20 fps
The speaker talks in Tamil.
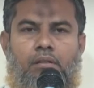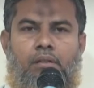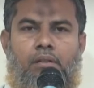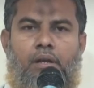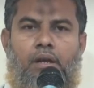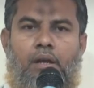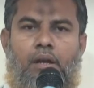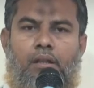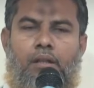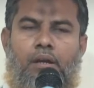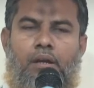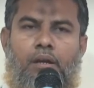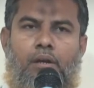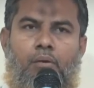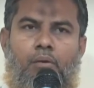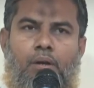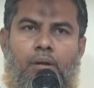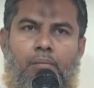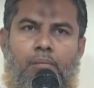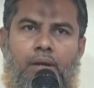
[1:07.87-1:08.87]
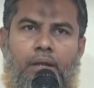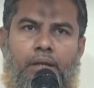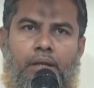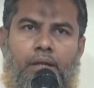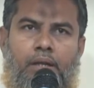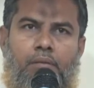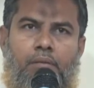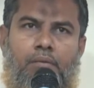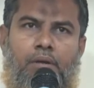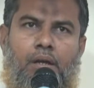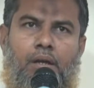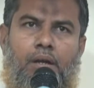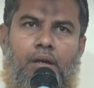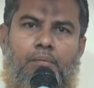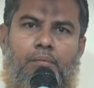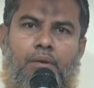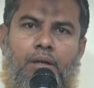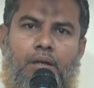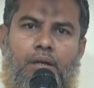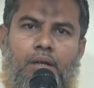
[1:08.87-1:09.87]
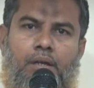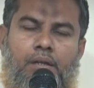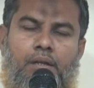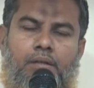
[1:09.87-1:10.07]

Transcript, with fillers: தேடுதலில் உள்ள பலகீனம் காரணமாக